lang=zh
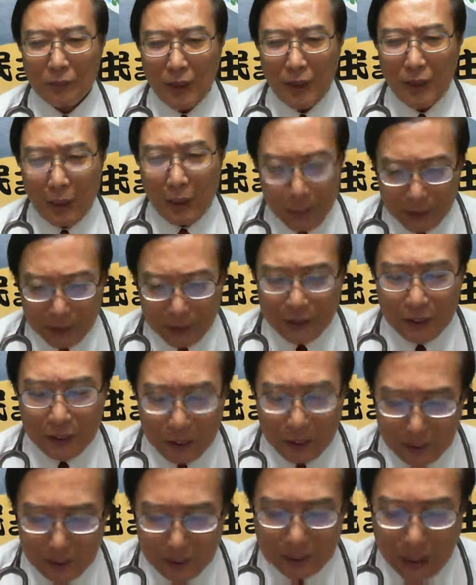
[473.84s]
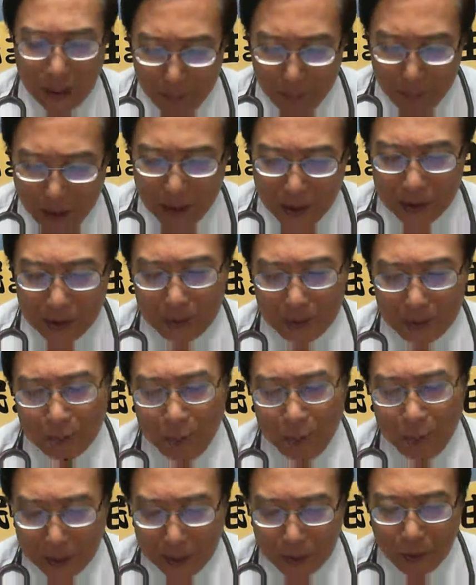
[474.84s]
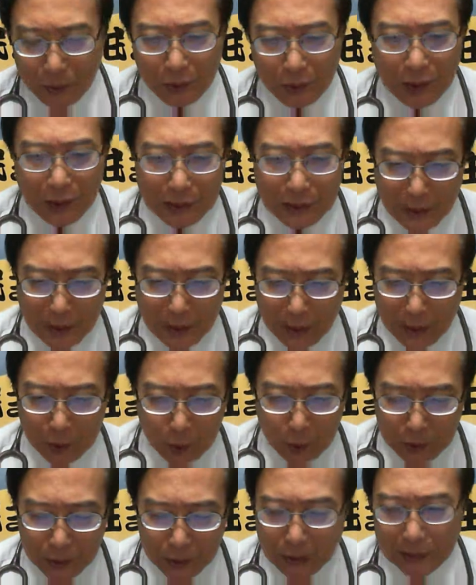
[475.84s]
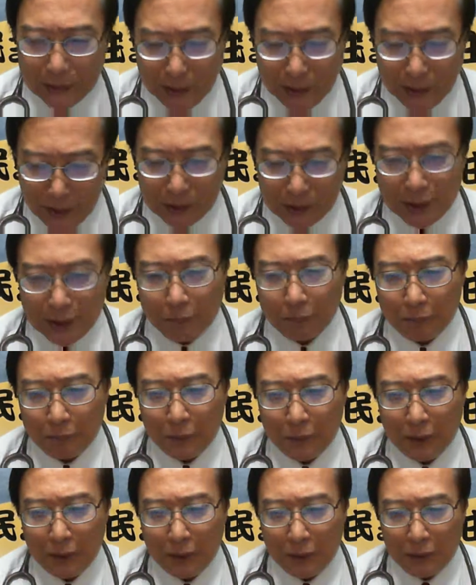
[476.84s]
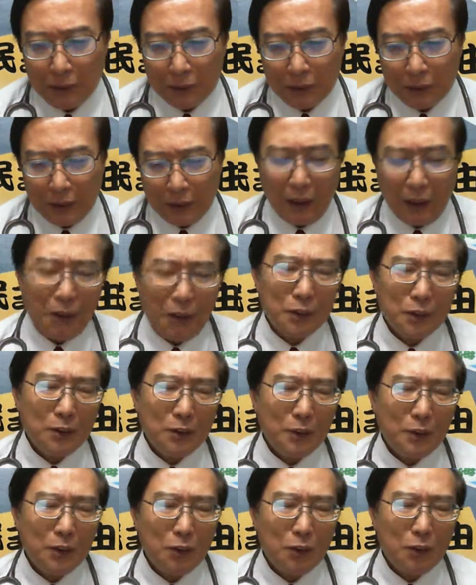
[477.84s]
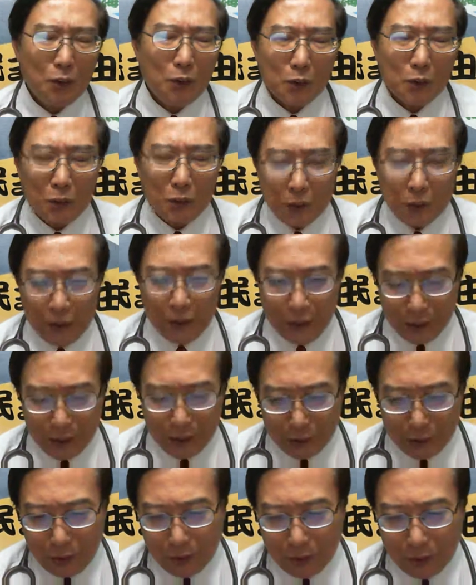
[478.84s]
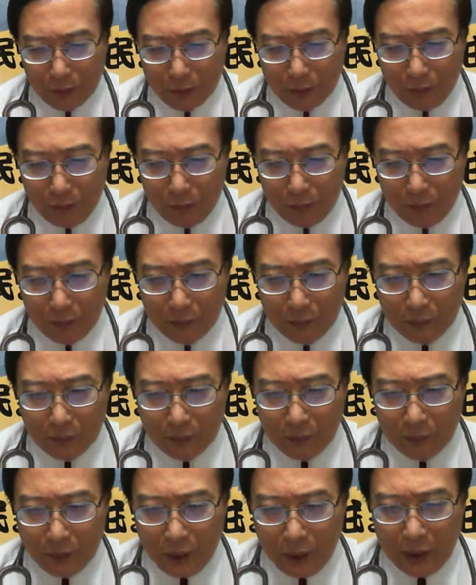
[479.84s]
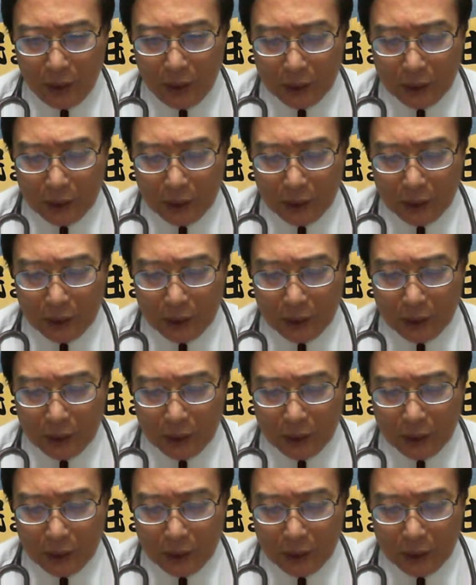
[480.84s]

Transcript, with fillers: 阿帕奇真的打趴了，趴伫涂骹，在人吞大，在人斩。哪有什么国军的形象啊？